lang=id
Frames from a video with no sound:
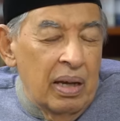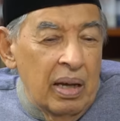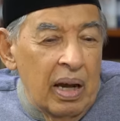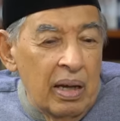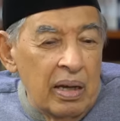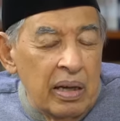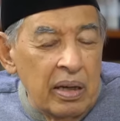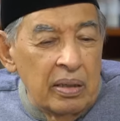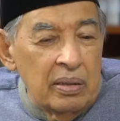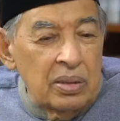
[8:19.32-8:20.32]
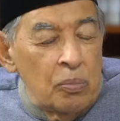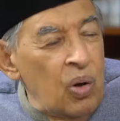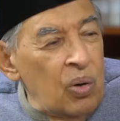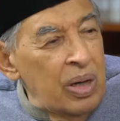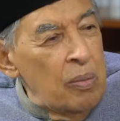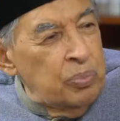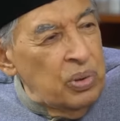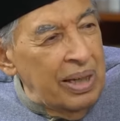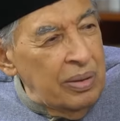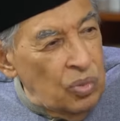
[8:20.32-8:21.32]
Eh, eh, eh, eh, semua orang
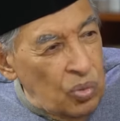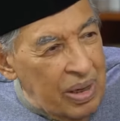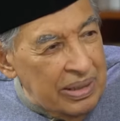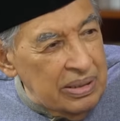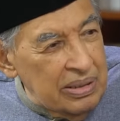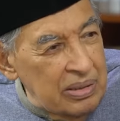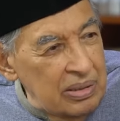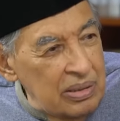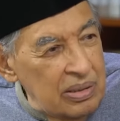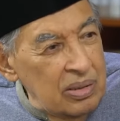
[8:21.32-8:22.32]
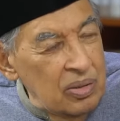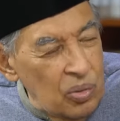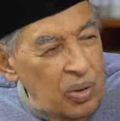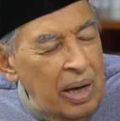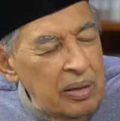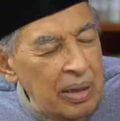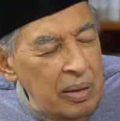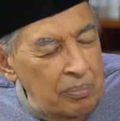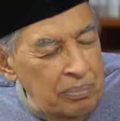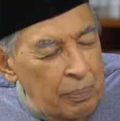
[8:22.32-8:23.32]
punya tugas. Tuhan
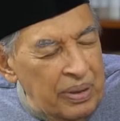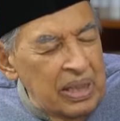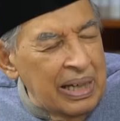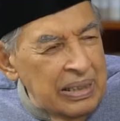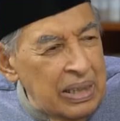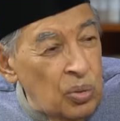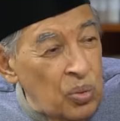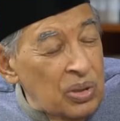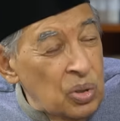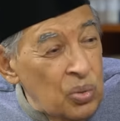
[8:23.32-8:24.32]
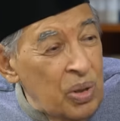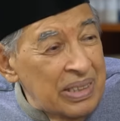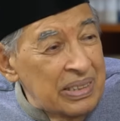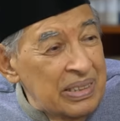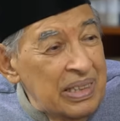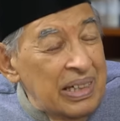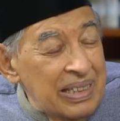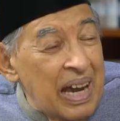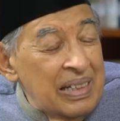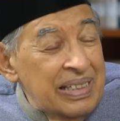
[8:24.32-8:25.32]
memberikan dia tugas-tugas
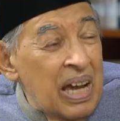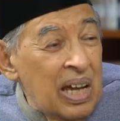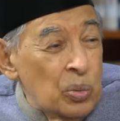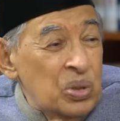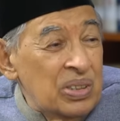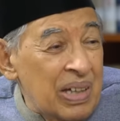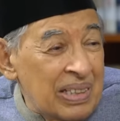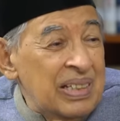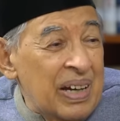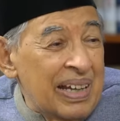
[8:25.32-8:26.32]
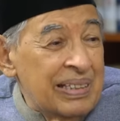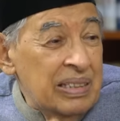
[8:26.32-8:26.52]
yang dia harus laksanakan.